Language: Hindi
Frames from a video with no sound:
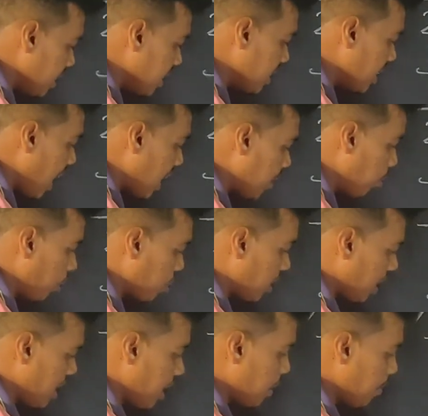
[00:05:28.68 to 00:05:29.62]
चार,
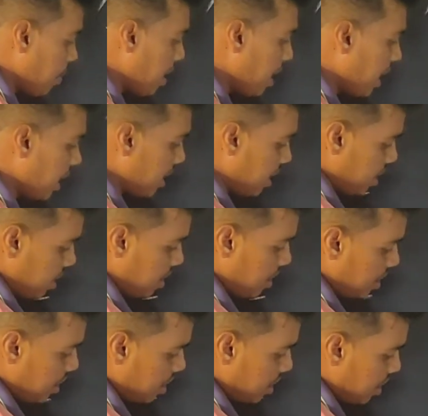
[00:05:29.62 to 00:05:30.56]
बहुत एक में एक
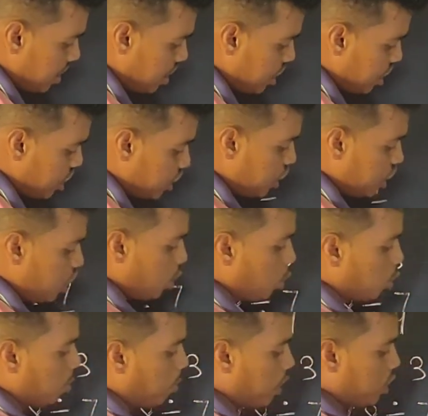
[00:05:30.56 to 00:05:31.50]

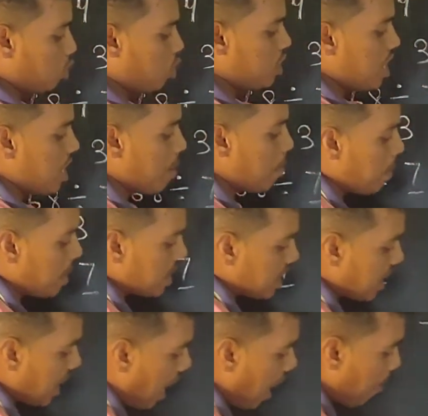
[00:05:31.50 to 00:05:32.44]
जीरो तो बच्चों ये
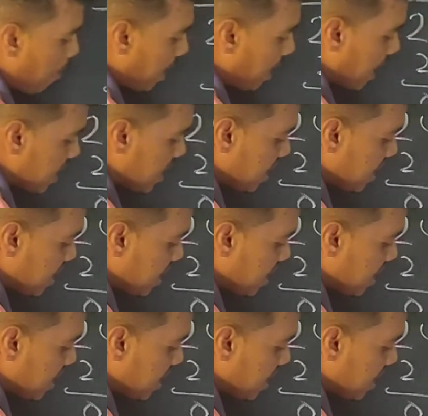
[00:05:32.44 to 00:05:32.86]
बच गया हमारा